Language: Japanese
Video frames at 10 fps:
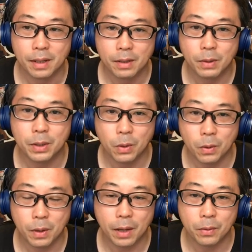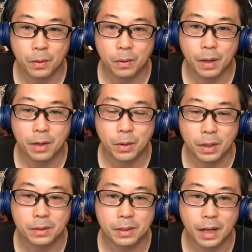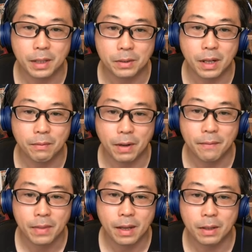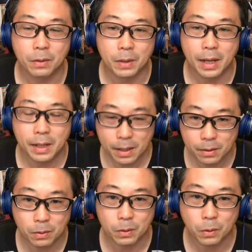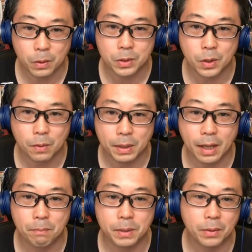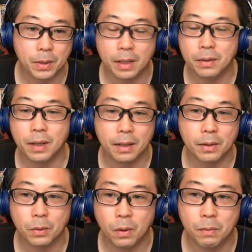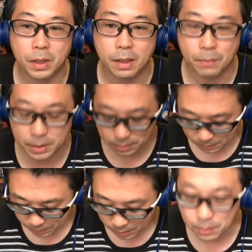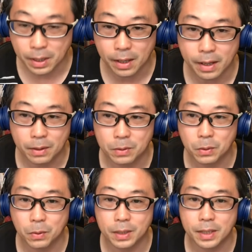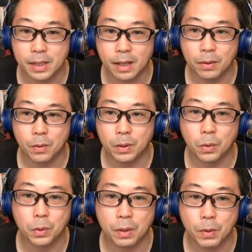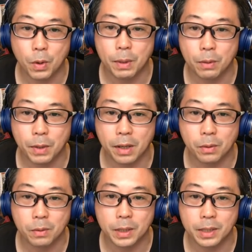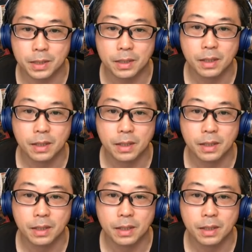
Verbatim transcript: 割と、あの、遠慮なく書いてくれれば、えっと、来年のこの授業またアップデートできるかなと思っています。なので、えっと、そこはぜひ、あの、一言でもコメントもらえると嬉しい